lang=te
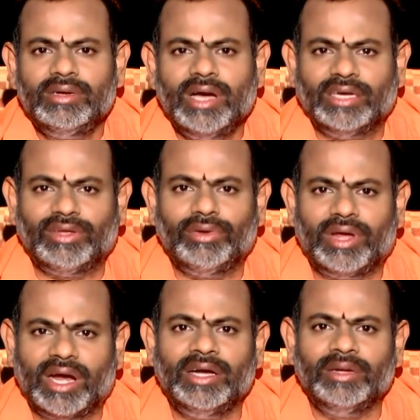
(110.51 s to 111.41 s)
అసలు
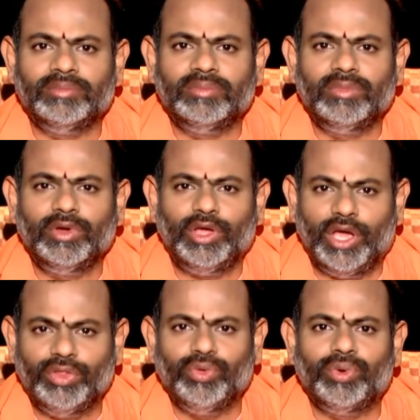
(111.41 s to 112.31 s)
గ్రహణం
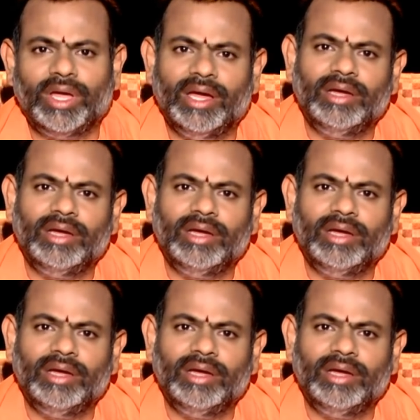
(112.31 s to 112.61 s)
కేతువుకా